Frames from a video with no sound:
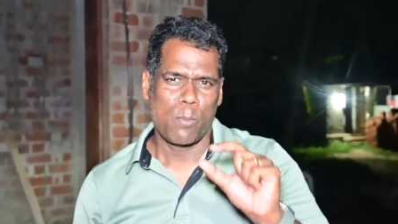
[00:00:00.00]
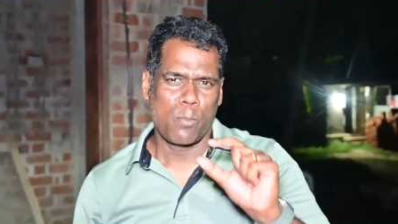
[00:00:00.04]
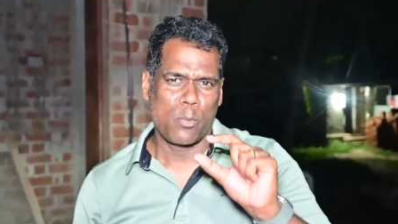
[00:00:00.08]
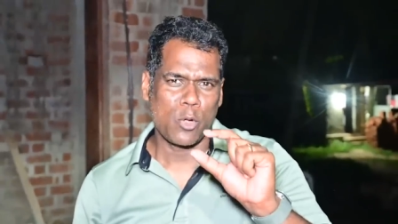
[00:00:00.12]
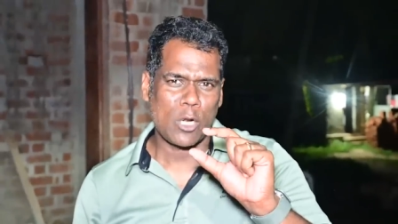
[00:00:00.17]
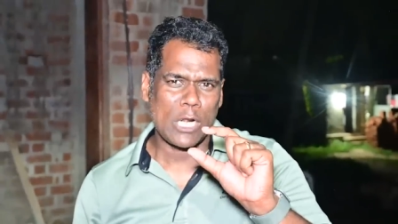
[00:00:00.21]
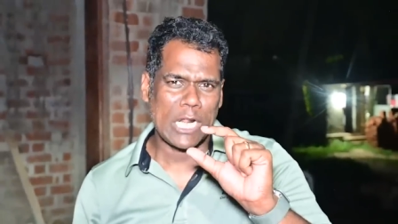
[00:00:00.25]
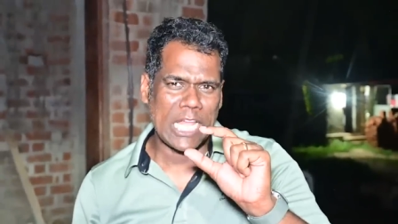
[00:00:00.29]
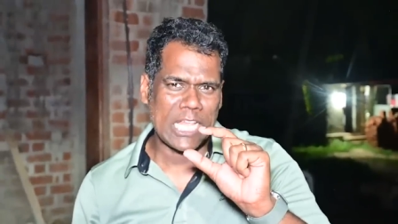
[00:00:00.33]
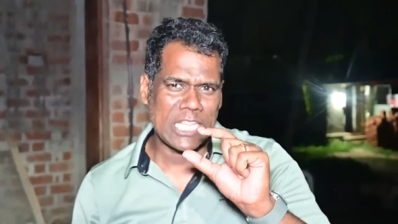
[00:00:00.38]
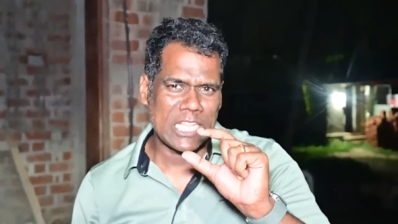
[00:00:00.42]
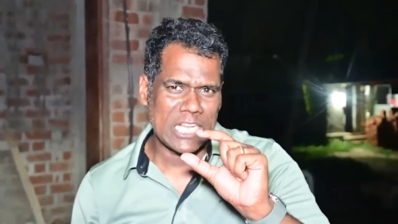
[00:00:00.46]

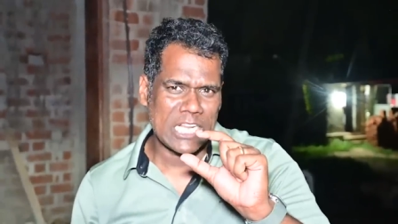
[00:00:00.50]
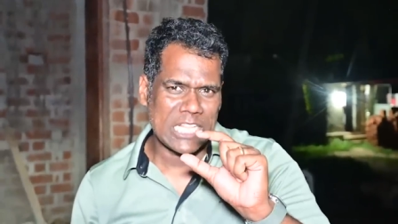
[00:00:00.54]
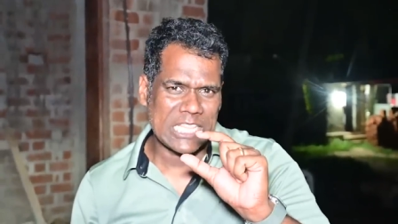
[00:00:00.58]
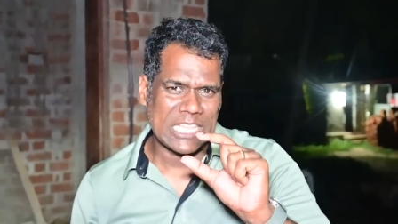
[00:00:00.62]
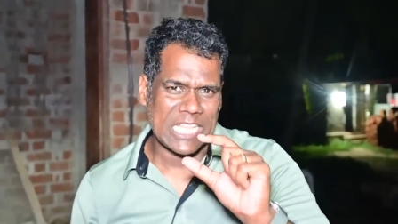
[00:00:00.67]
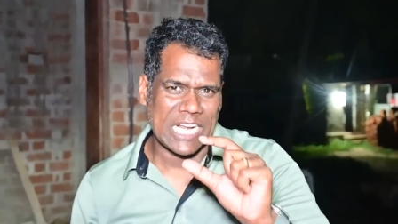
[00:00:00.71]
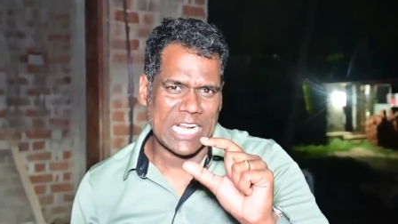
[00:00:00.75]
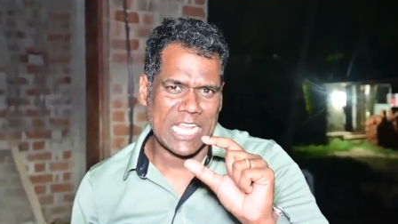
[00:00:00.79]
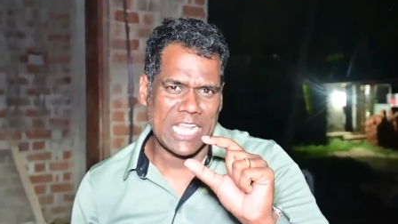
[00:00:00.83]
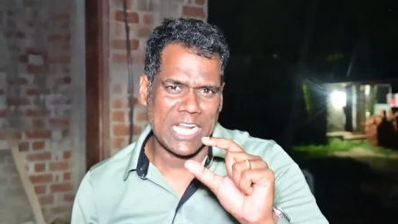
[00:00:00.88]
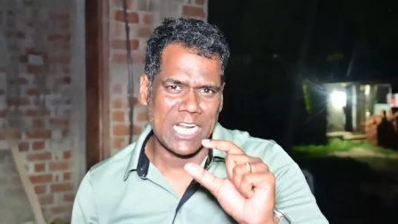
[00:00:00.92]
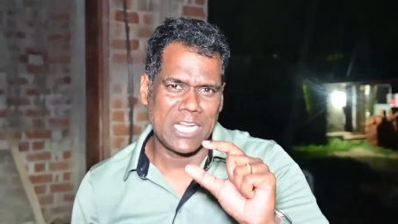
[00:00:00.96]
பொருளாதார
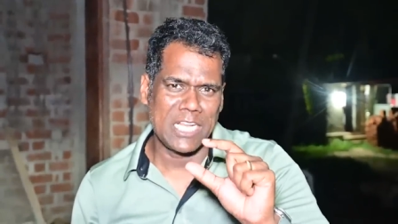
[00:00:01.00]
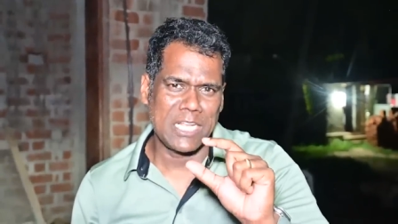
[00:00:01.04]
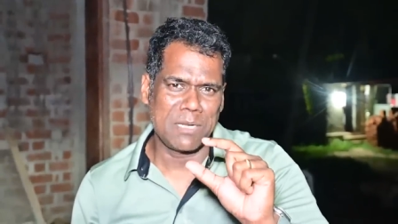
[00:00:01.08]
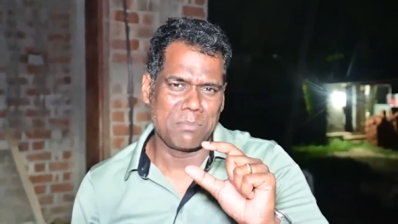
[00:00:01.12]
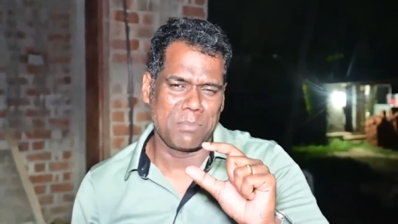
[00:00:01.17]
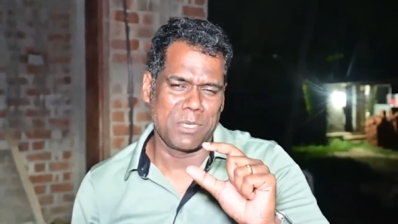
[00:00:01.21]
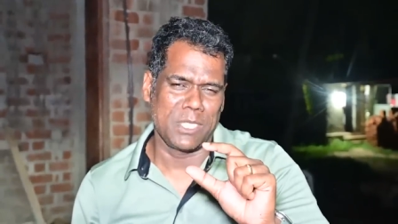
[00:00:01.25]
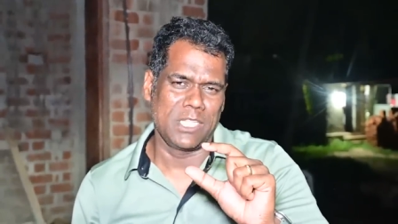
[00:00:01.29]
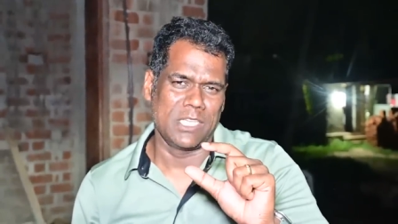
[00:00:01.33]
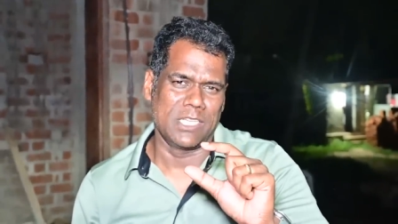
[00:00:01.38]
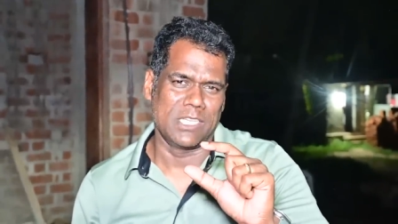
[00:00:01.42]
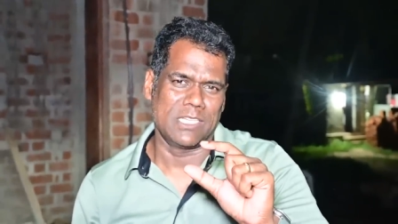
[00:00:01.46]
தடைகள்
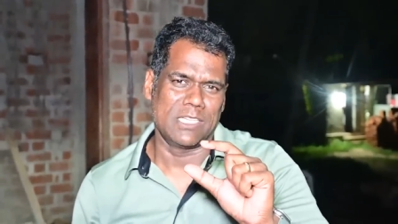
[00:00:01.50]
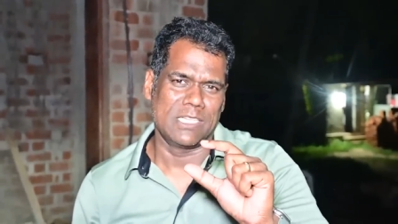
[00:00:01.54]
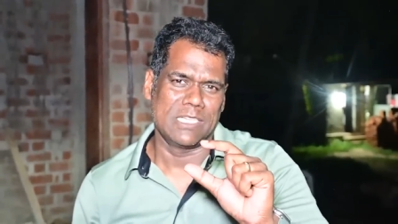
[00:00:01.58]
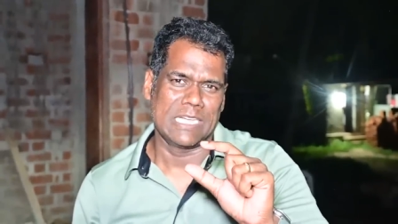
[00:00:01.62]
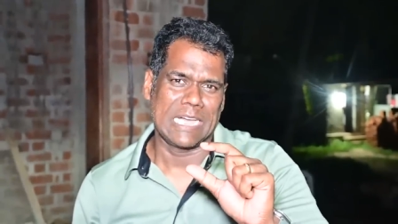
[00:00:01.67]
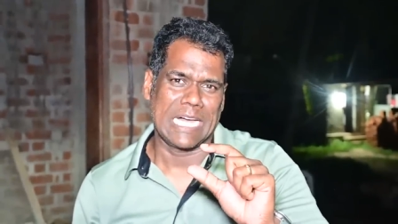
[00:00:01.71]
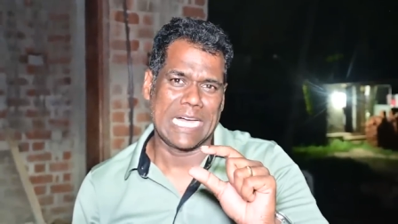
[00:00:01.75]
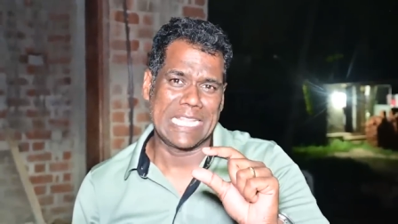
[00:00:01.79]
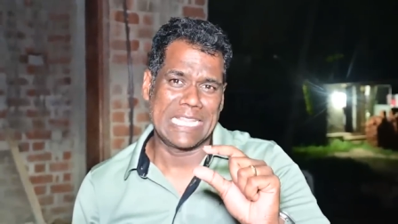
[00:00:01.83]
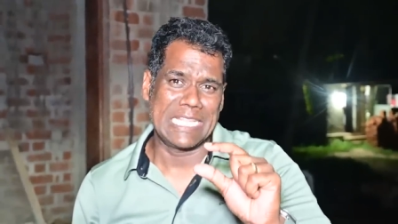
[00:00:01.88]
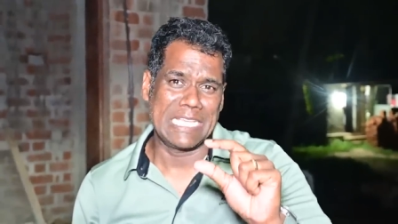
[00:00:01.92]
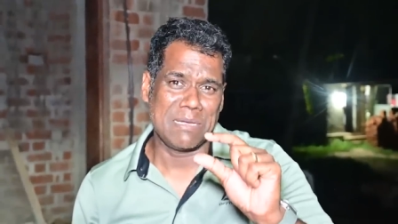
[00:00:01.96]
என்பது
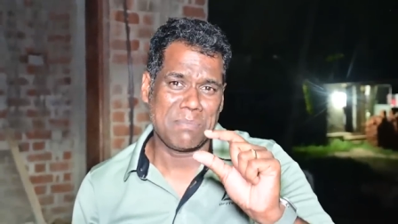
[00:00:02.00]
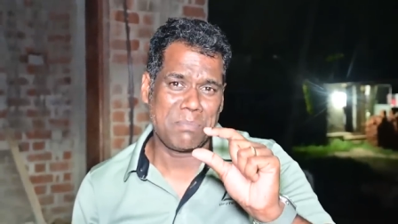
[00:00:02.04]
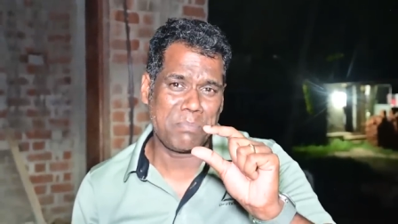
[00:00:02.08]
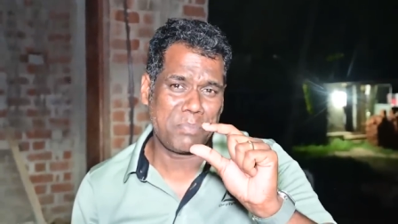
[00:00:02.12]
அது